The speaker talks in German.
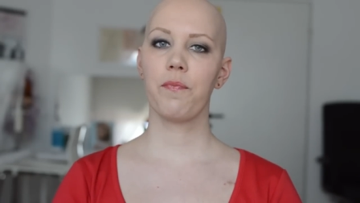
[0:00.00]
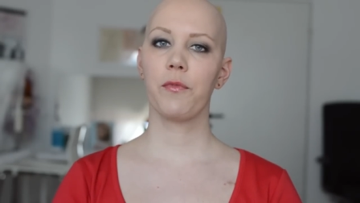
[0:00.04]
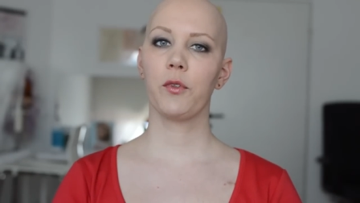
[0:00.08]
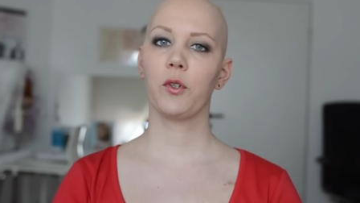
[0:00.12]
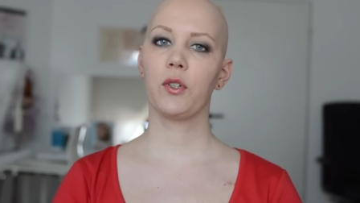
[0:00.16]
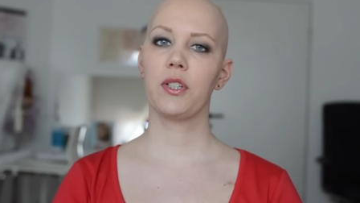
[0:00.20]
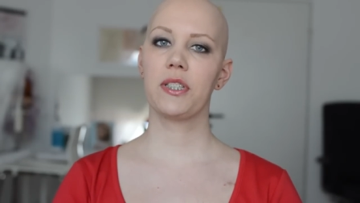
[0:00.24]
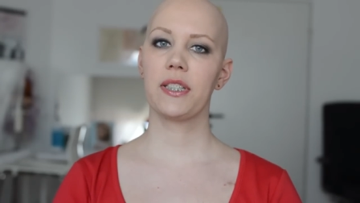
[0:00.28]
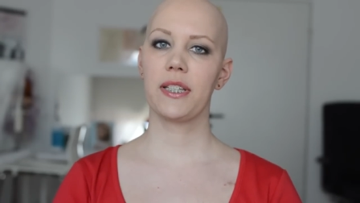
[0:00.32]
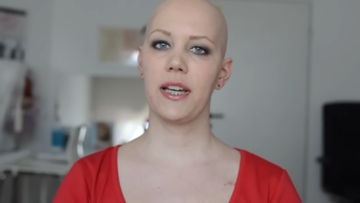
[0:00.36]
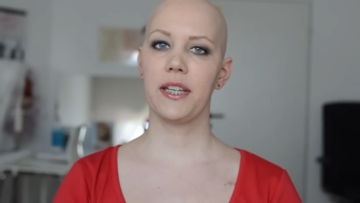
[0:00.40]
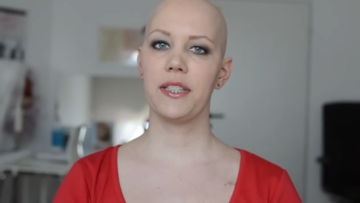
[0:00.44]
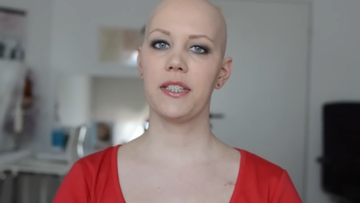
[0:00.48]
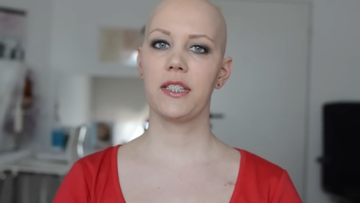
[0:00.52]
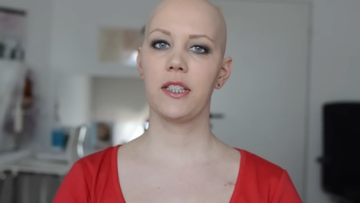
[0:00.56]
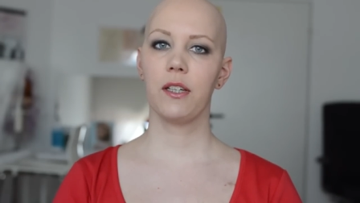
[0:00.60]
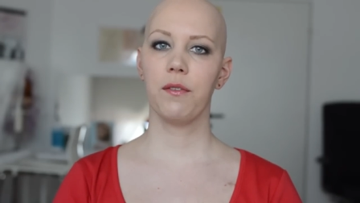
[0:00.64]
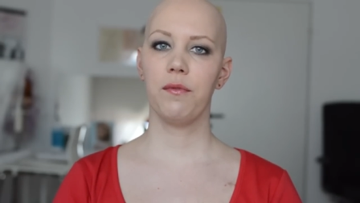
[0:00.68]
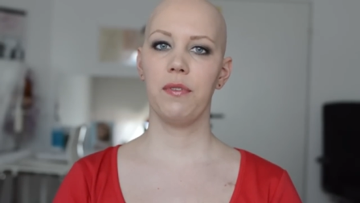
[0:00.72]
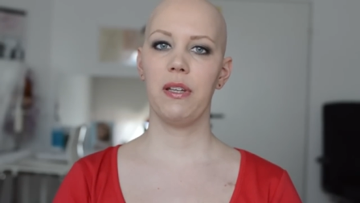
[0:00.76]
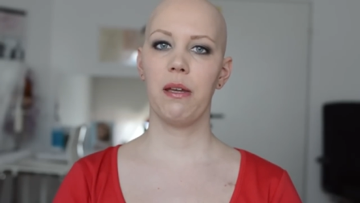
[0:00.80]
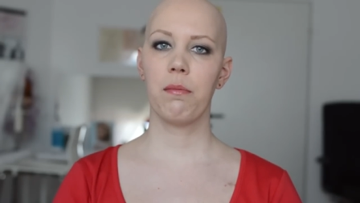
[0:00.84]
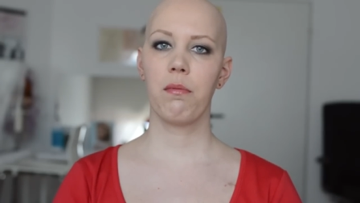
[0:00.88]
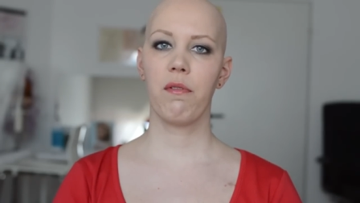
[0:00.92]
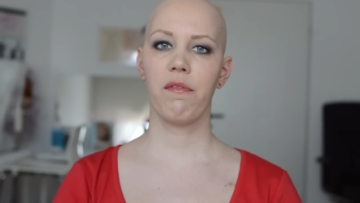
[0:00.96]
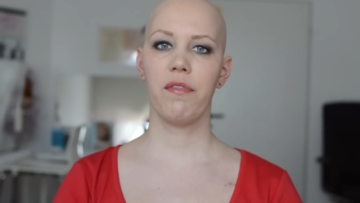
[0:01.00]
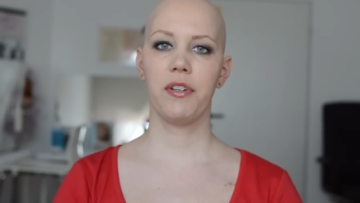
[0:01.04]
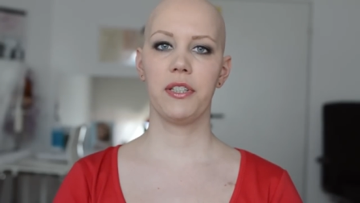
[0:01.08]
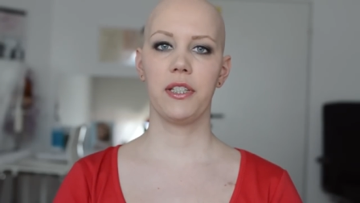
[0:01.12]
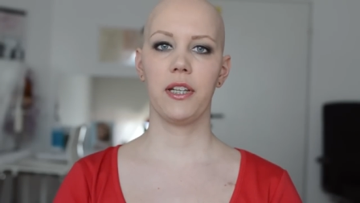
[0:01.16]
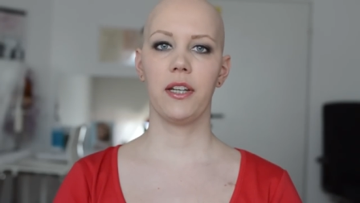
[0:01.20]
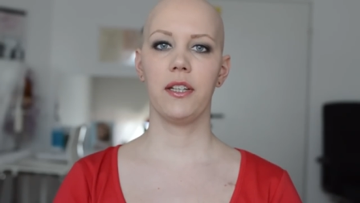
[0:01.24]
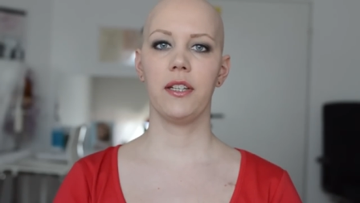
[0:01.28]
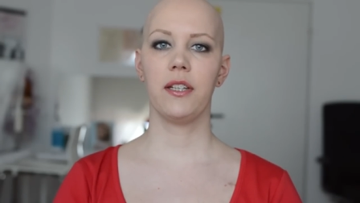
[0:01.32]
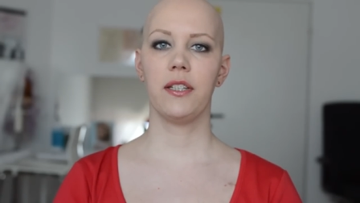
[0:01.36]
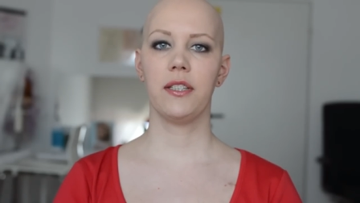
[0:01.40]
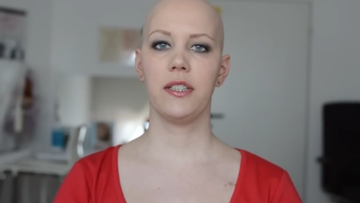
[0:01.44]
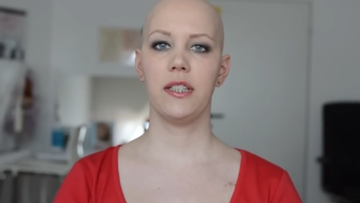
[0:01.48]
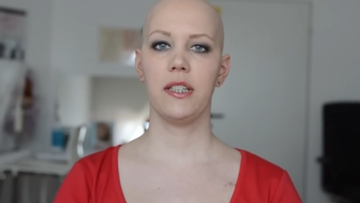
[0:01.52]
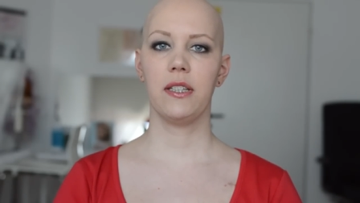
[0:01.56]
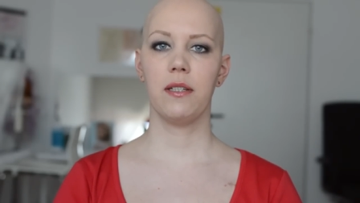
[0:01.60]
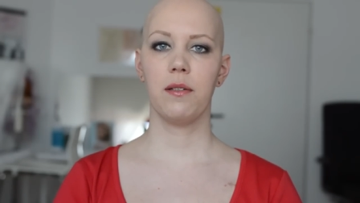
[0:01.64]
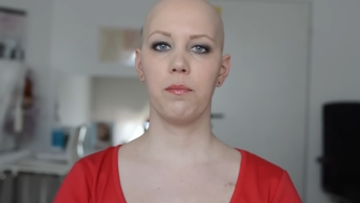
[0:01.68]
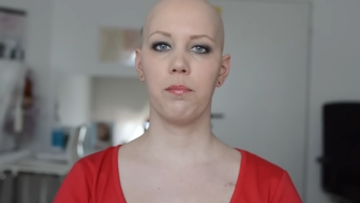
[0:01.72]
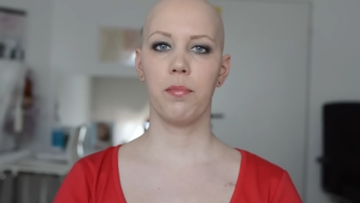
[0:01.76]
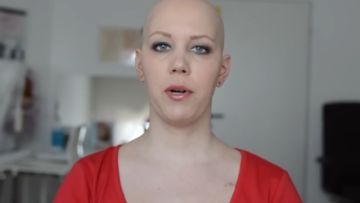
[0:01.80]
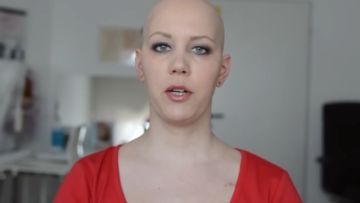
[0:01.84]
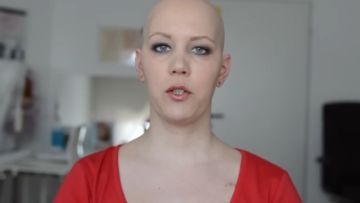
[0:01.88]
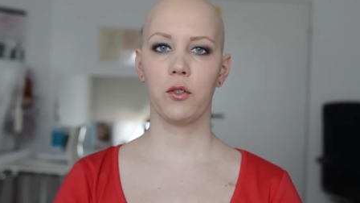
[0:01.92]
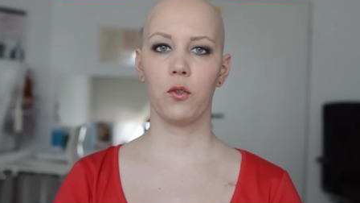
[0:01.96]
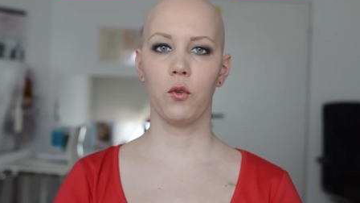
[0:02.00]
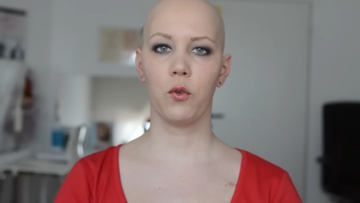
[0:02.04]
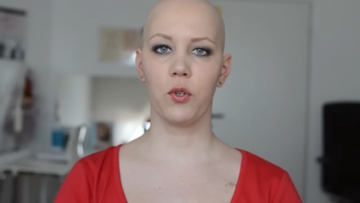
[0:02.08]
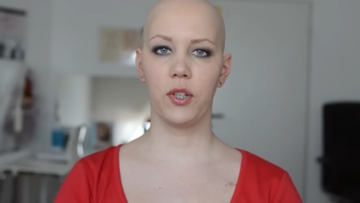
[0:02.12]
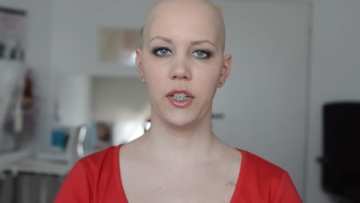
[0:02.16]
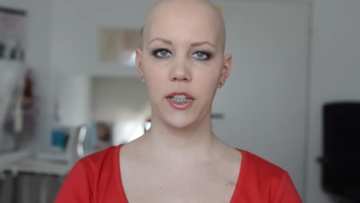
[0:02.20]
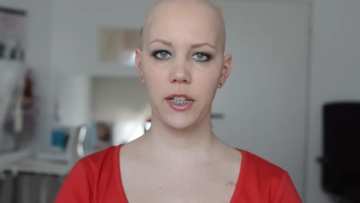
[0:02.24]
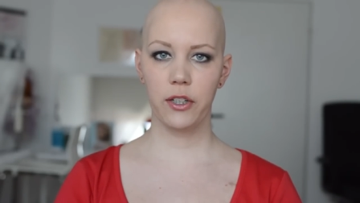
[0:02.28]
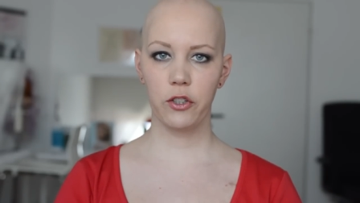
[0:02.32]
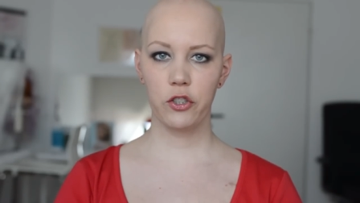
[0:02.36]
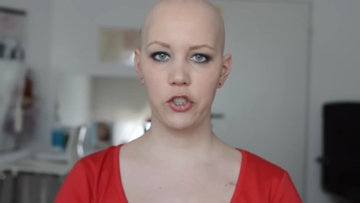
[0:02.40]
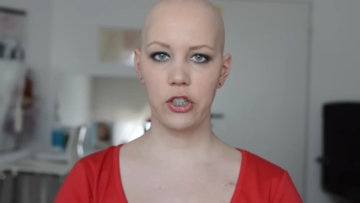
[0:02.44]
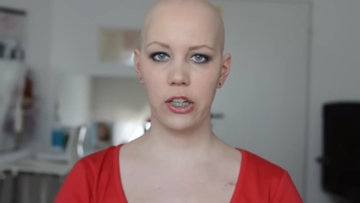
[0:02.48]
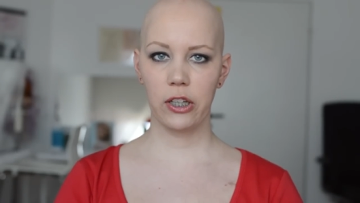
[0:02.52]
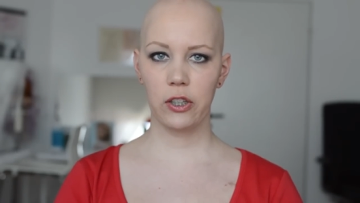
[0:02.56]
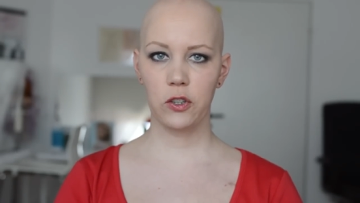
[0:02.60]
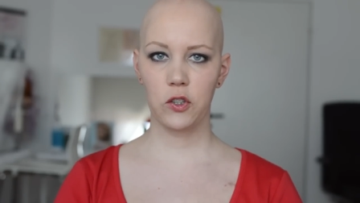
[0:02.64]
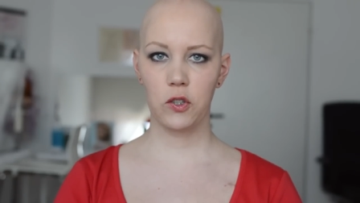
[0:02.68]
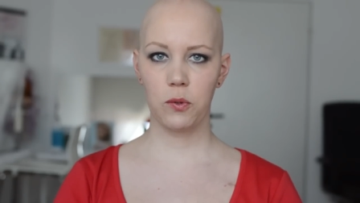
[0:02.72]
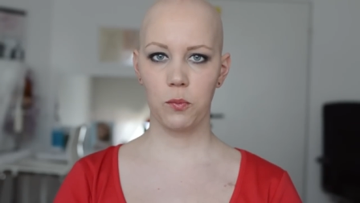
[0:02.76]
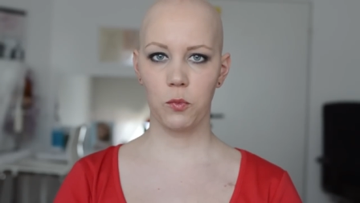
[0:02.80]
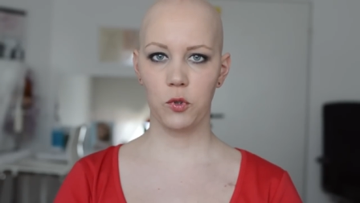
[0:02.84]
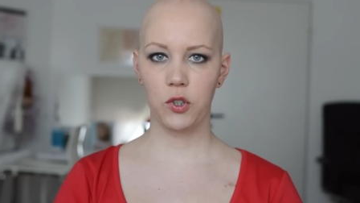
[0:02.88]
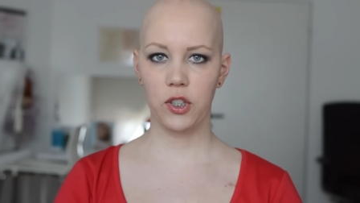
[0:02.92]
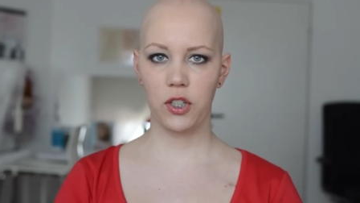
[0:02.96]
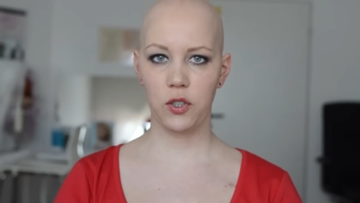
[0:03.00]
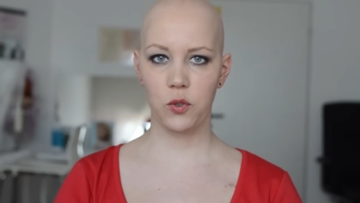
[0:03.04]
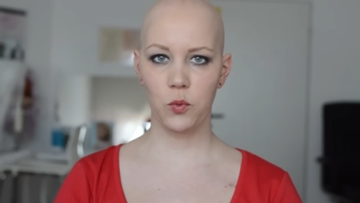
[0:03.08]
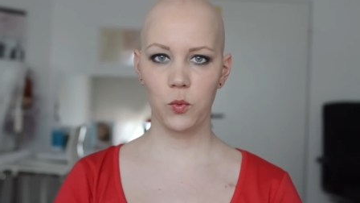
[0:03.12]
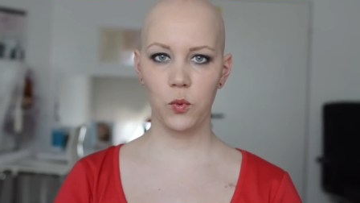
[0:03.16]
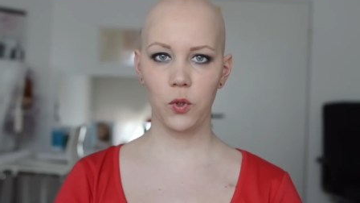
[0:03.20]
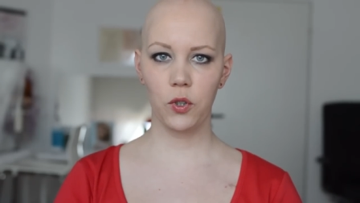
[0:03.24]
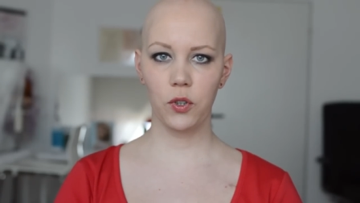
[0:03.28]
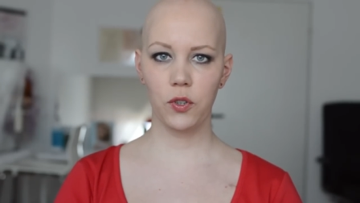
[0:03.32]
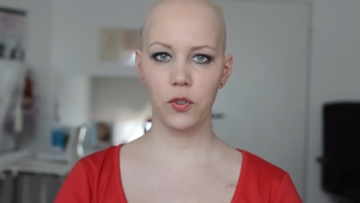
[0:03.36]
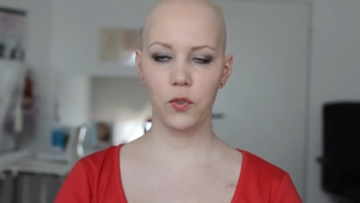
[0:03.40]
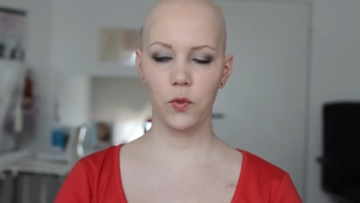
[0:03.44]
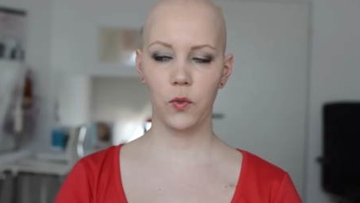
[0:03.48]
und das ganze Gewebe wird dann in die Pathologie geschickt zum Untersuchen